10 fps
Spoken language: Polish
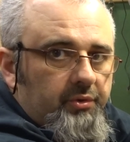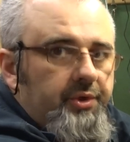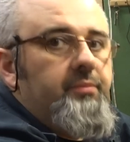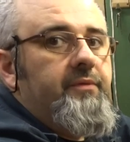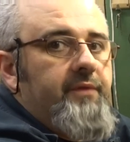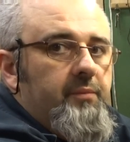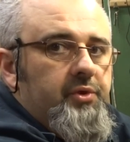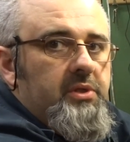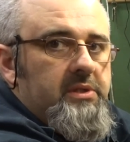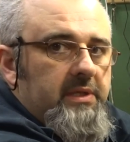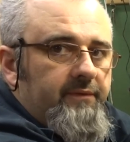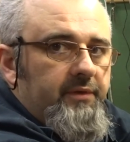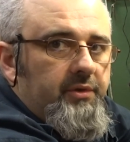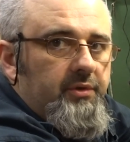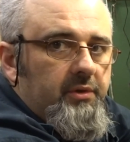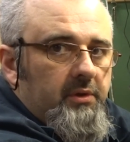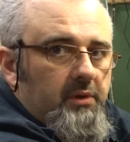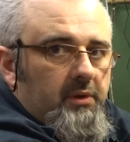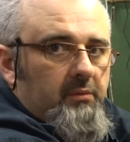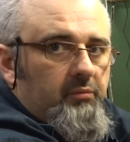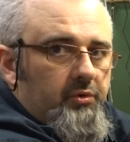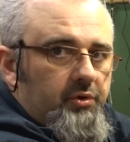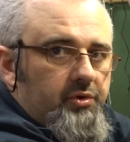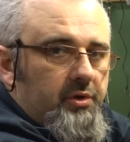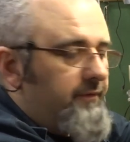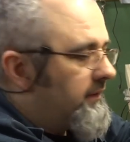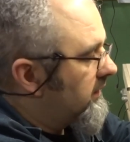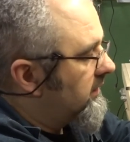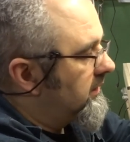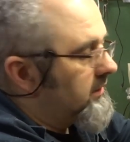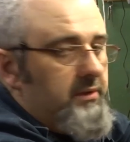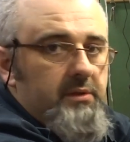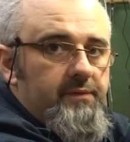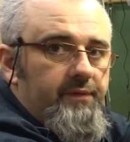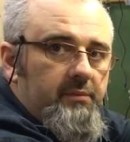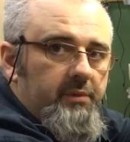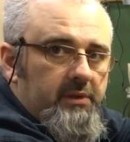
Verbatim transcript: chciałbym Wam przedstawić multiszlifierkę z firmy